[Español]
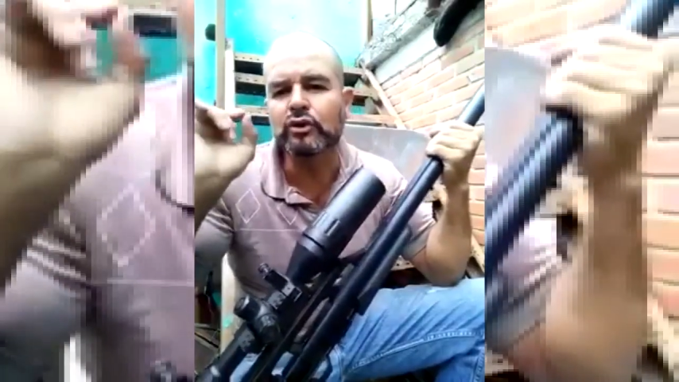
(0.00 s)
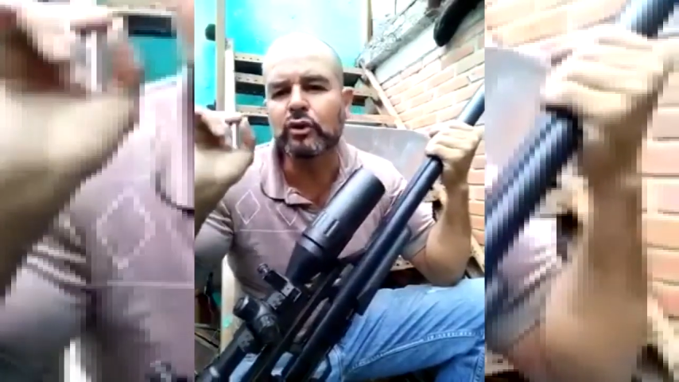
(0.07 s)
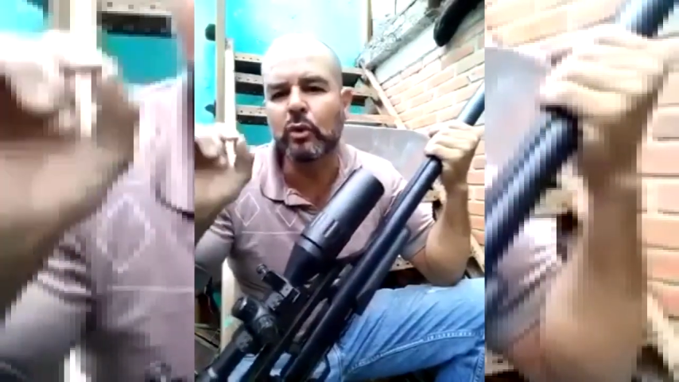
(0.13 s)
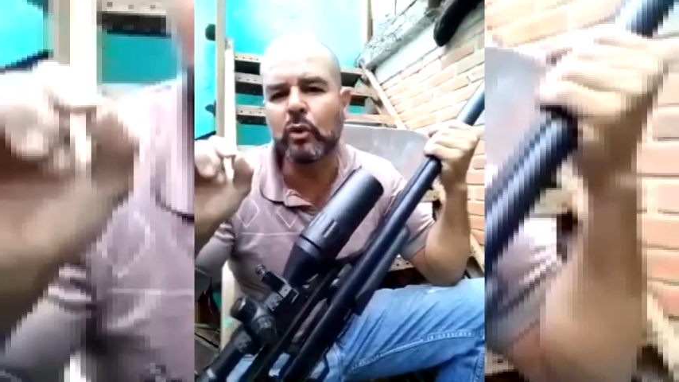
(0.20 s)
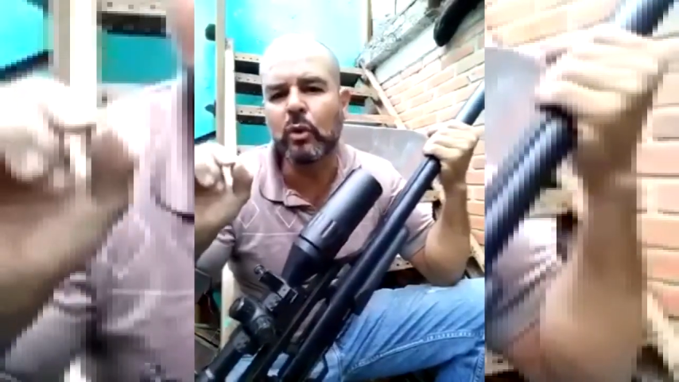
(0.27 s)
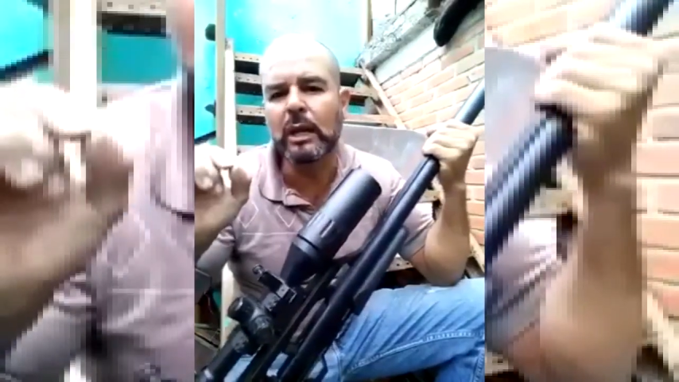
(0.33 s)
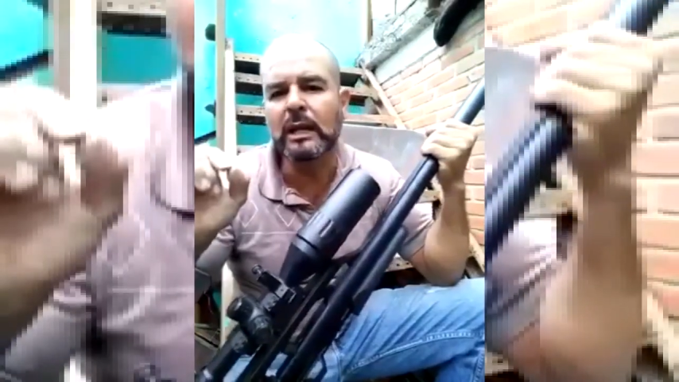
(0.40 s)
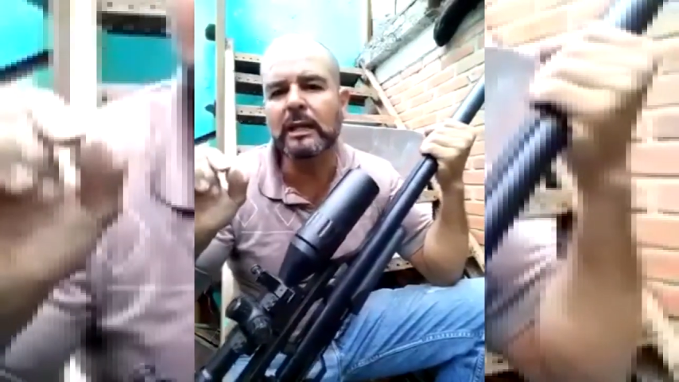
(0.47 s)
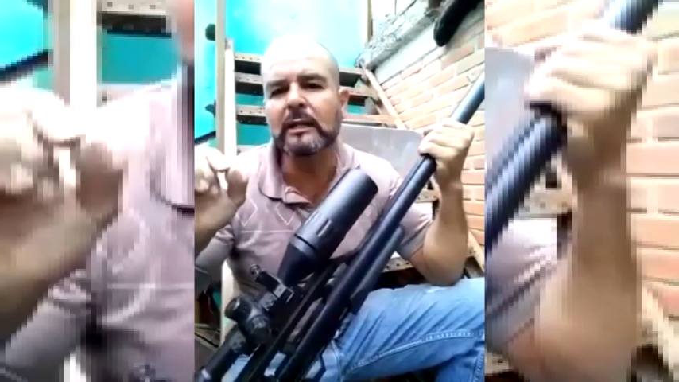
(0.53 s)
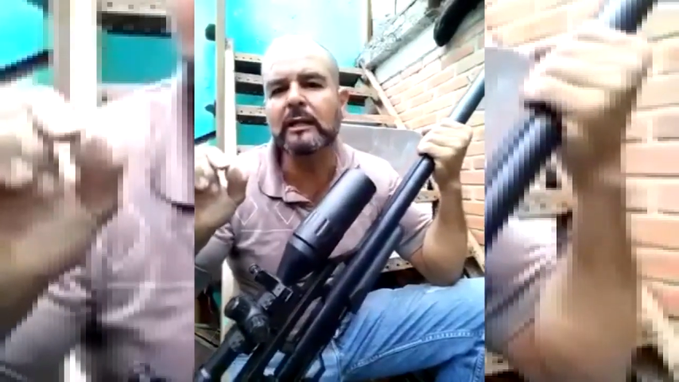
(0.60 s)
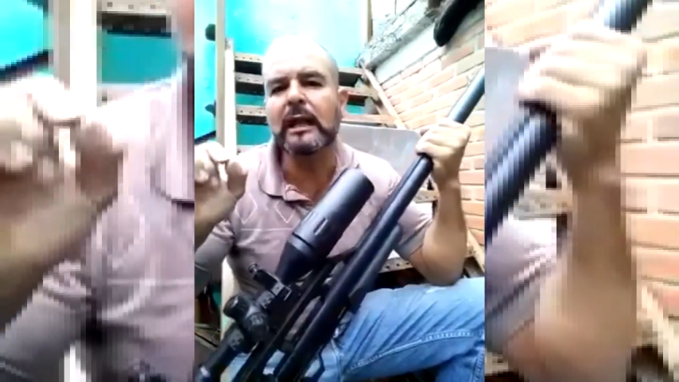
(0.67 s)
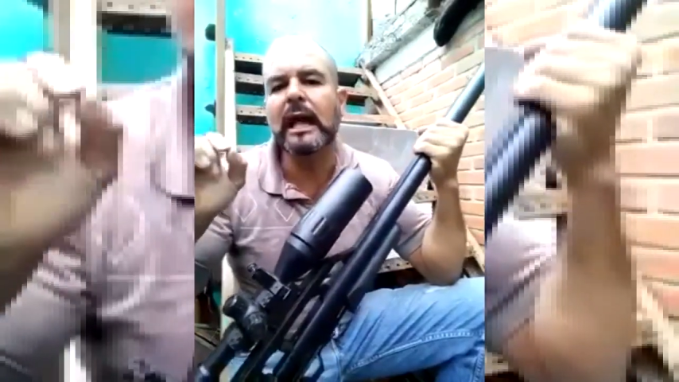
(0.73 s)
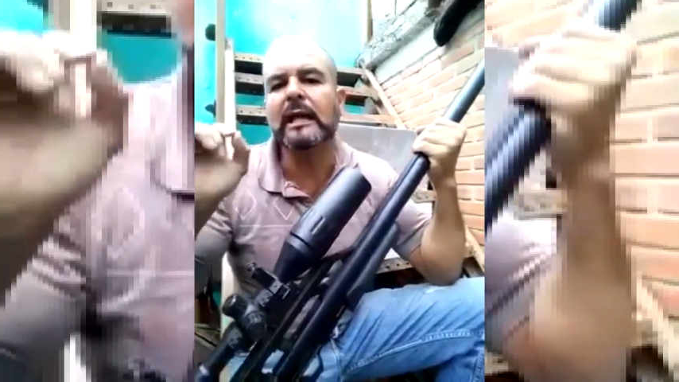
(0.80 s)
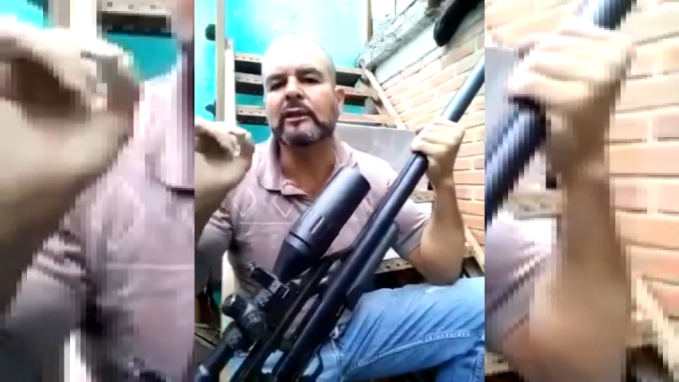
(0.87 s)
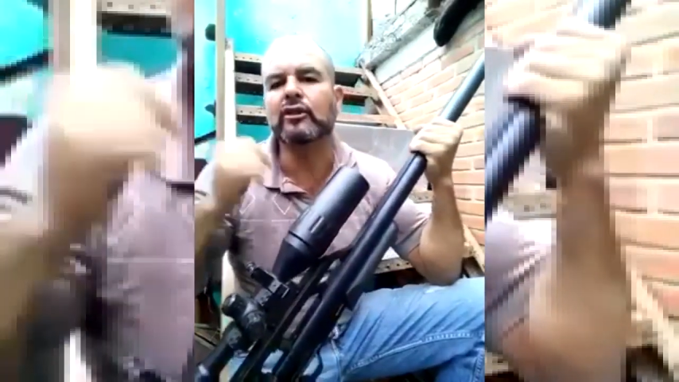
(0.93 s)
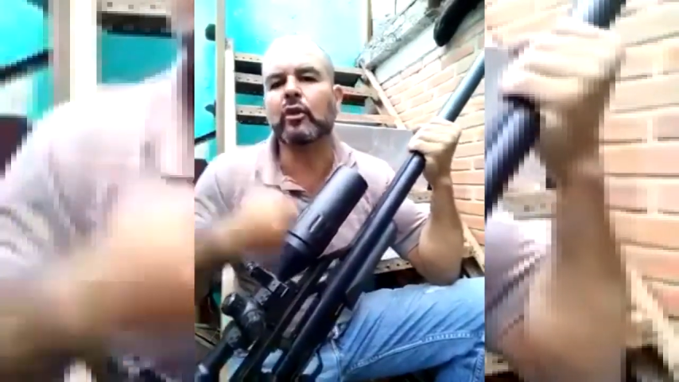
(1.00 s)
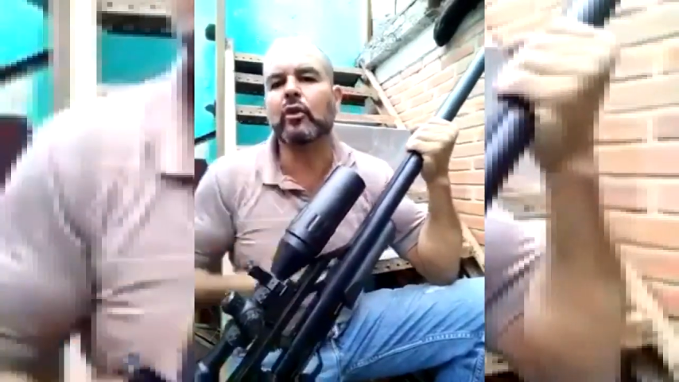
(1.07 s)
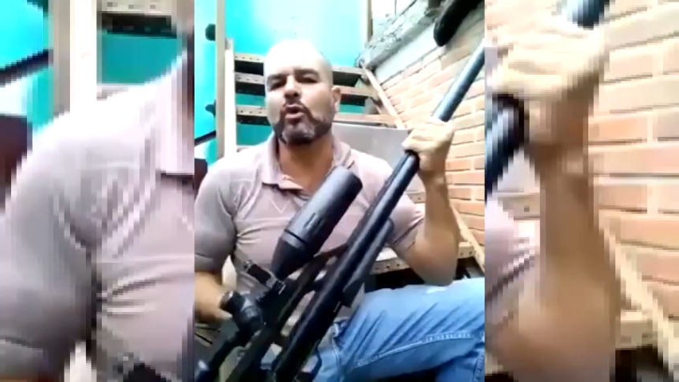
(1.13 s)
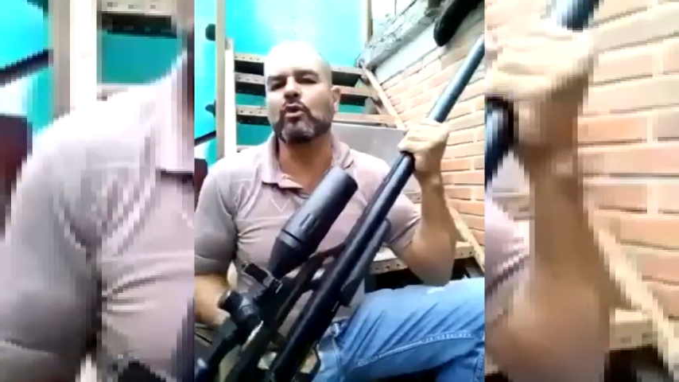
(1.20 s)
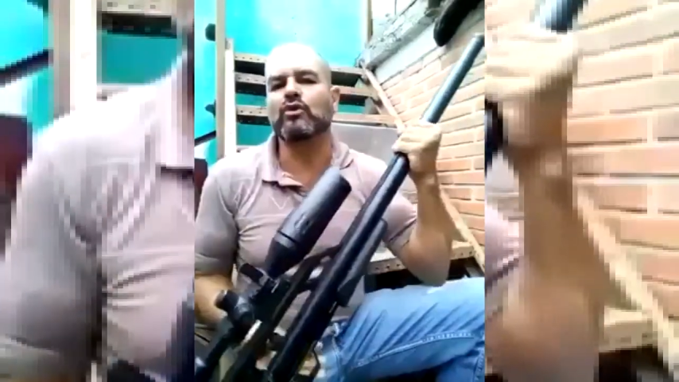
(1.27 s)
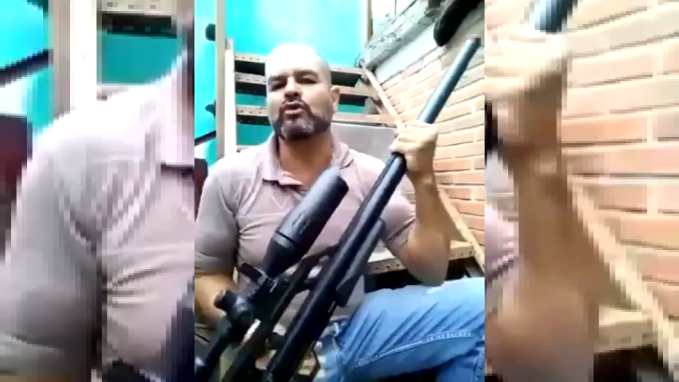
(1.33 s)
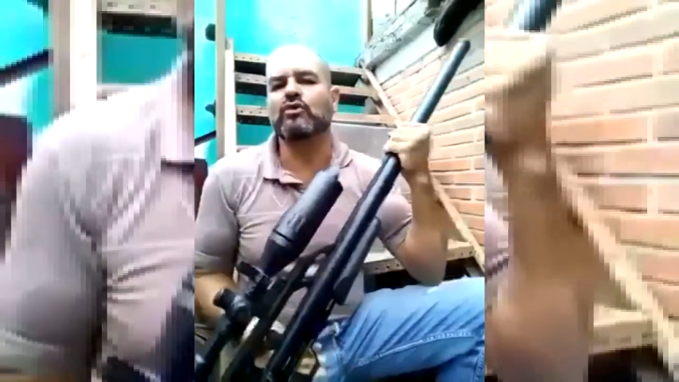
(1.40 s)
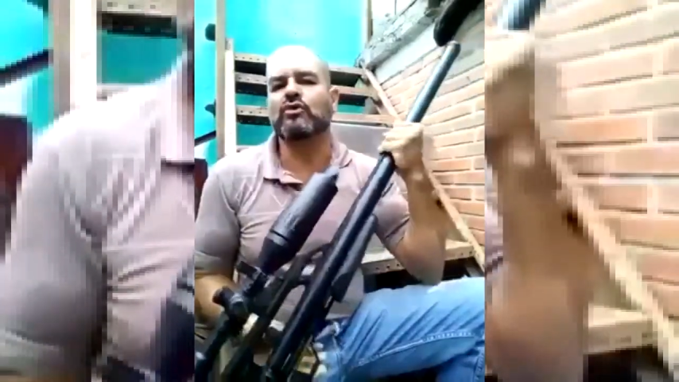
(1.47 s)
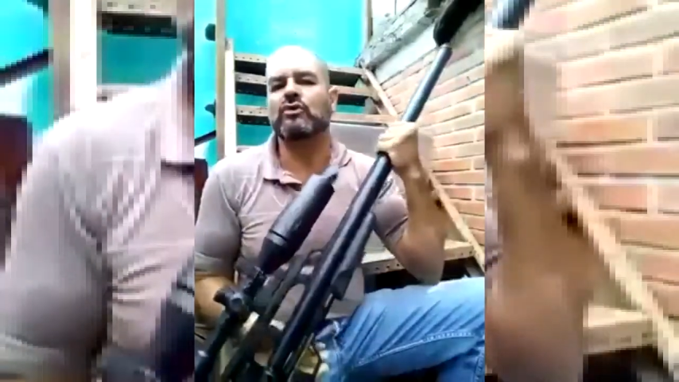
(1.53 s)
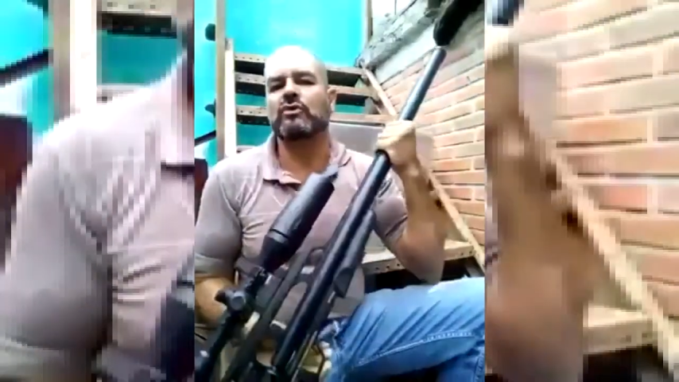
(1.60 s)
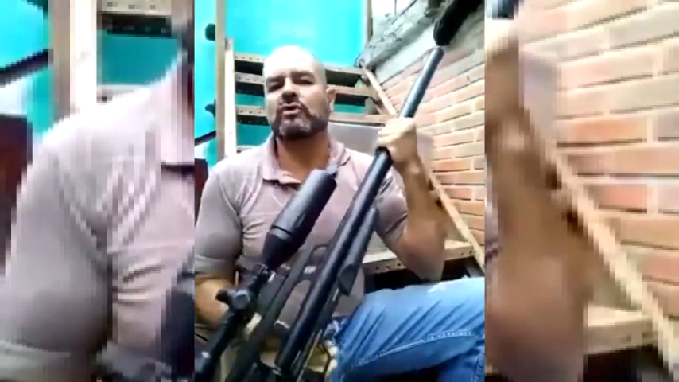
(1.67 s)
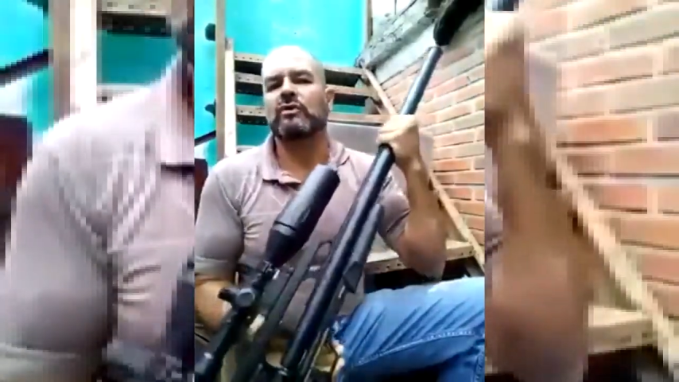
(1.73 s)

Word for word: tocan a todos.